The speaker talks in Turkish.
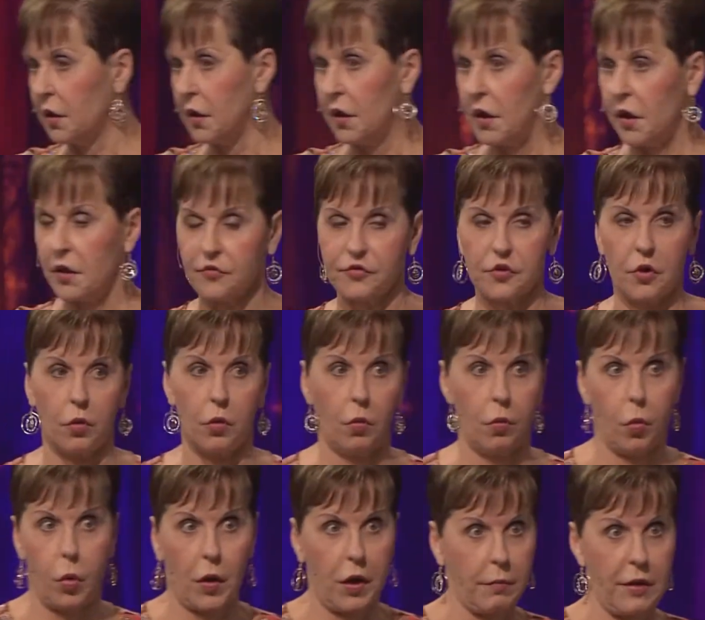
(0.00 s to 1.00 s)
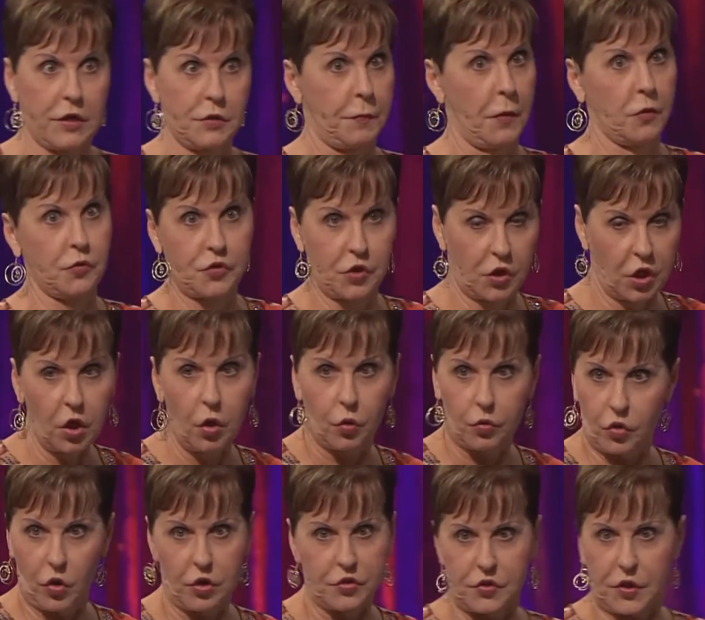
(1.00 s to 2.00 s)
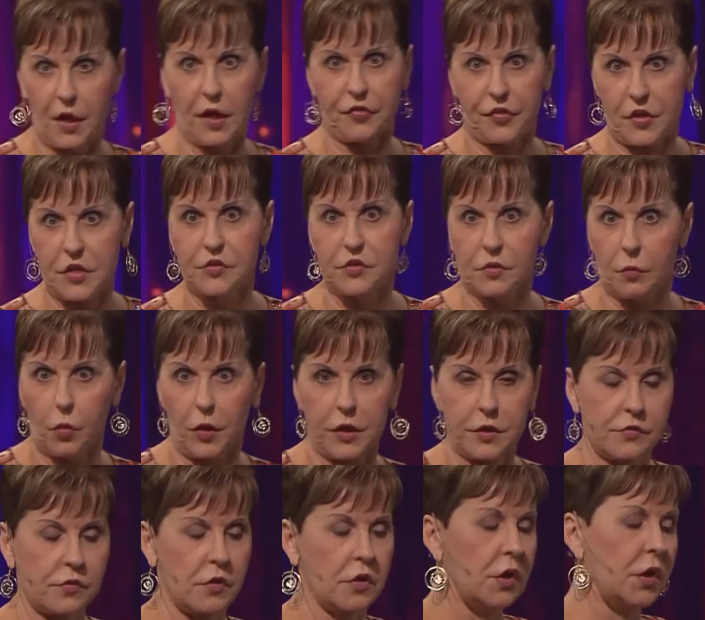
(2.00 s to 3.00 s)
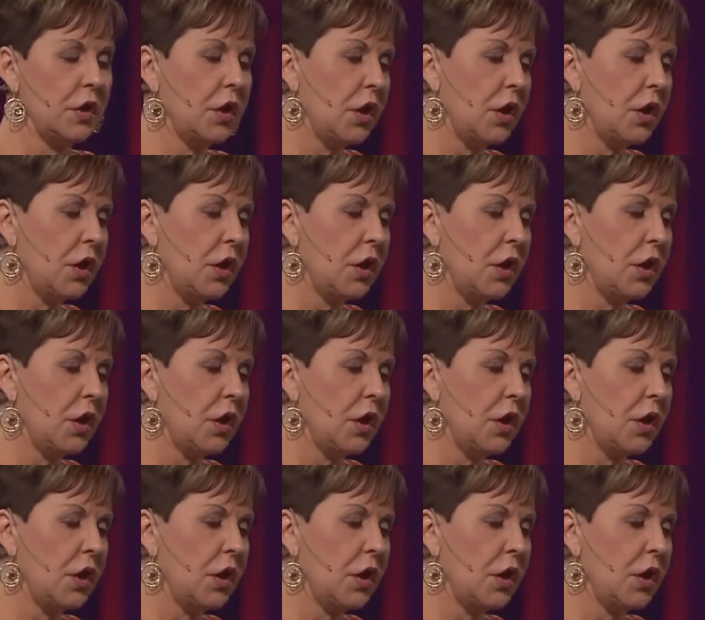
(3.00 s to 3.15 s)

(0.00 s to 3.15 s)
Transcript: Saint Louis'de küçük ama harika bir hizmet grubumuz